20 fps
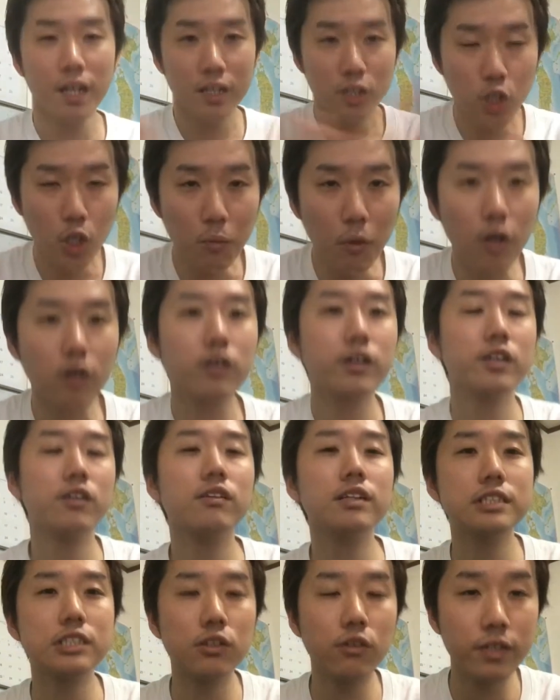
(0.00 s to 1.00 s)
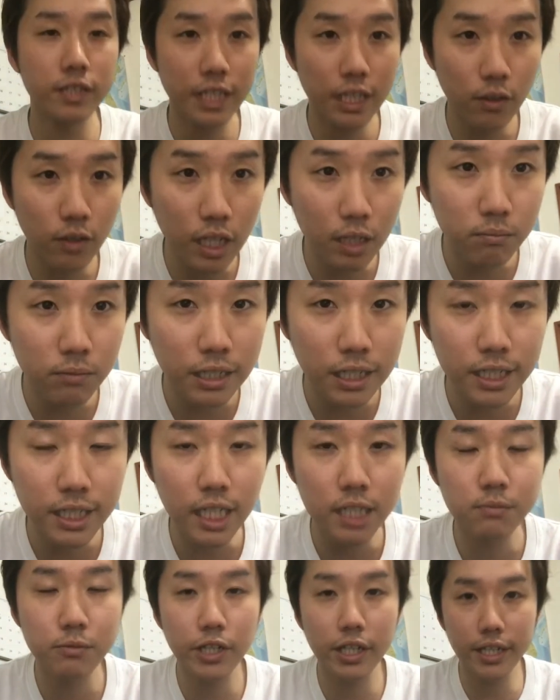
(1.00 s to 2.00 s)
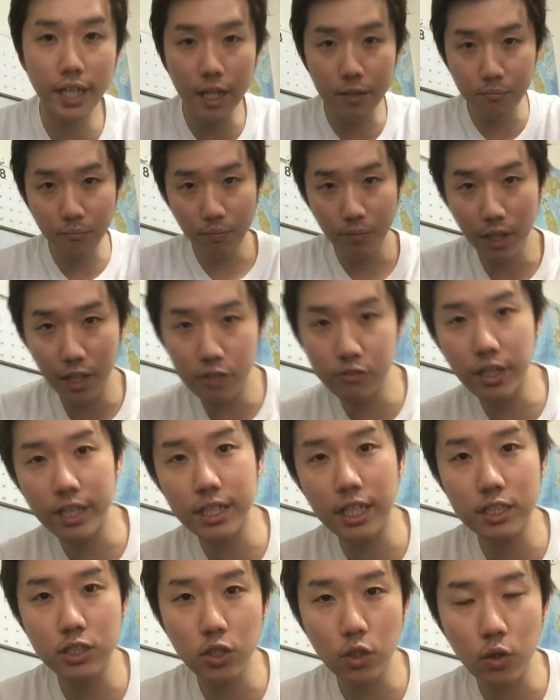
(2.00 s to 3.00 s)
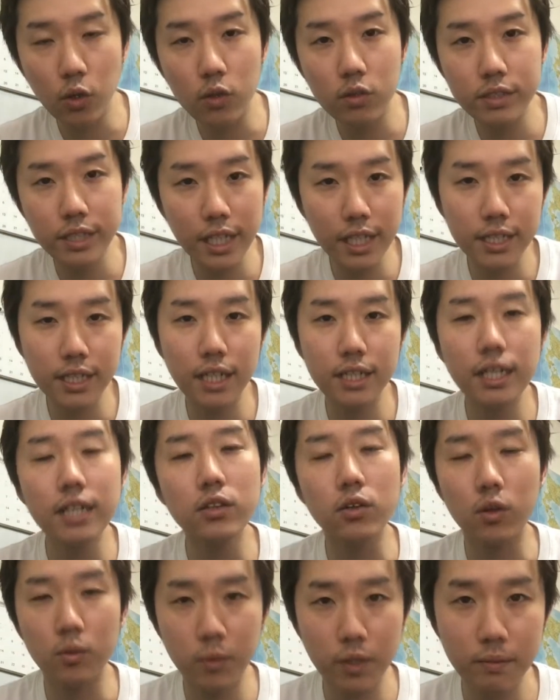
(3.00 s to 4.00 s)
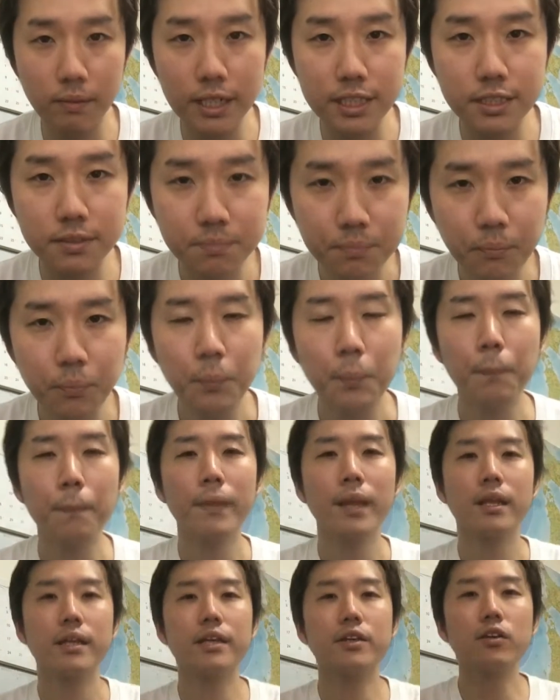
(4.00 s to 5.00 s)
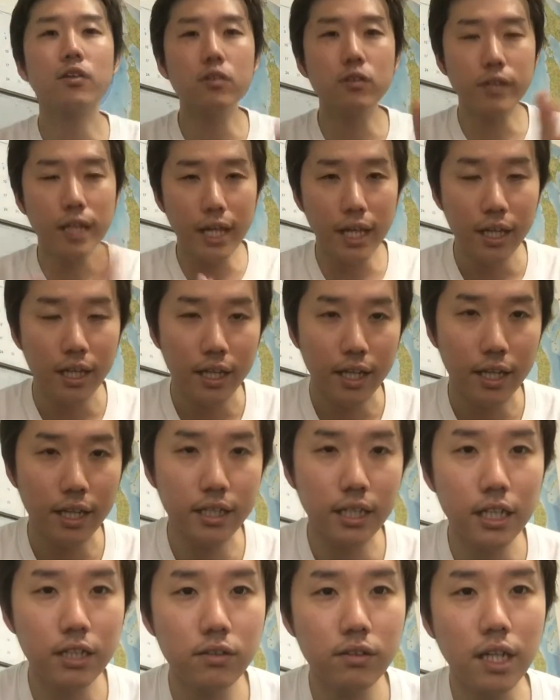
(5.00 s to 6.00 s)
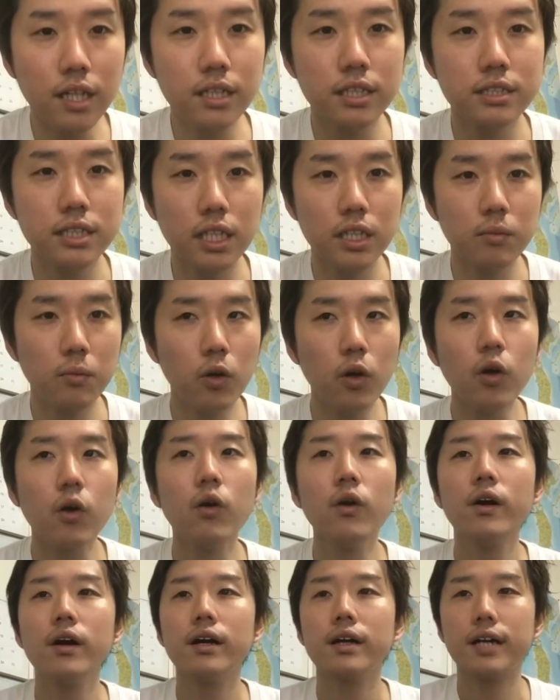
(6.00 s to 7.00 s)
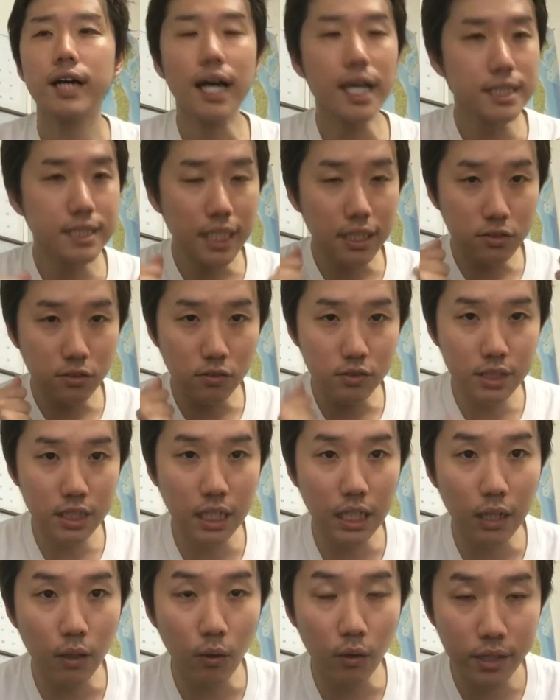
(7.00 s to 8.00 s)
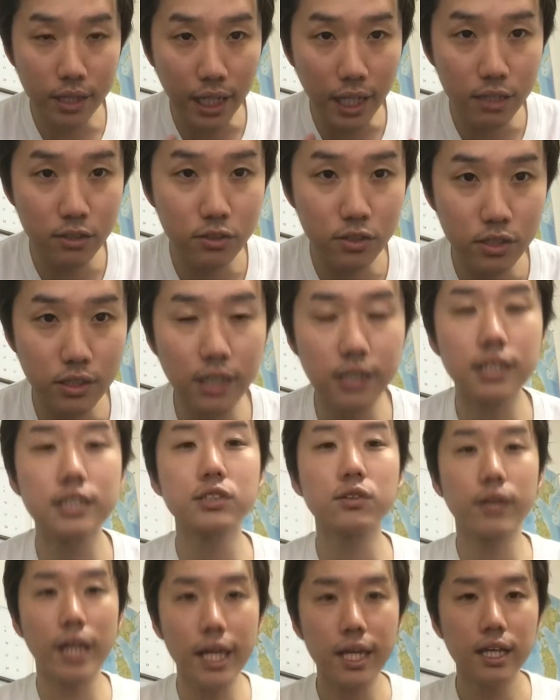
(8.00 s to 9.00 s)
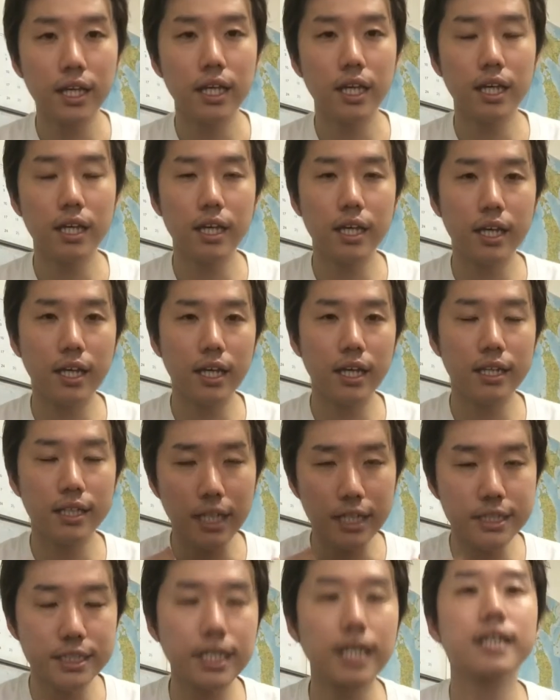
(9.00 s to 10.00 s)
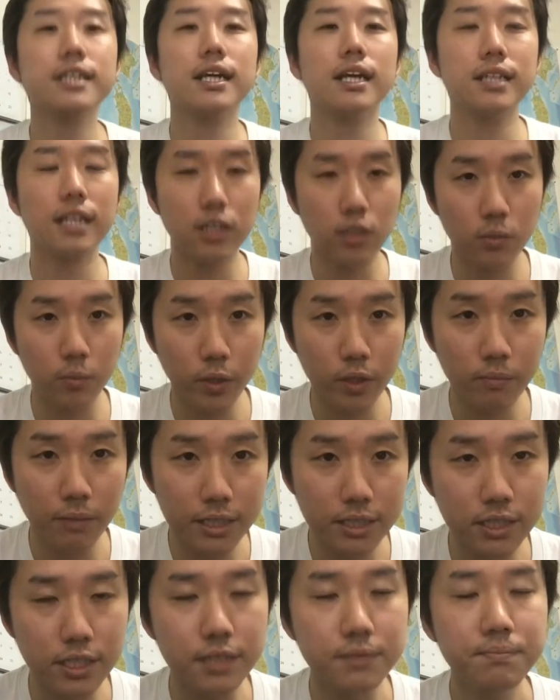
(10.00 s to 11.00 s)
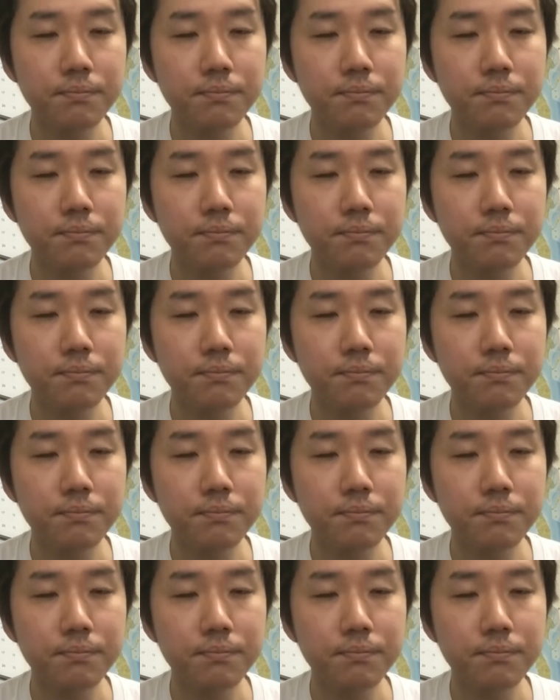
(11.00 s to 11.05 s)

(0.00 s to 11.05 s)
今日も一人治療院系を頑張るあなたに向けて、有べきな情報を送っていきたいなと思います。で、今日のね、え内容なんですけども、解釈の力を鍛えるっていう話をね、えー、あなたにしていきたいなと思います。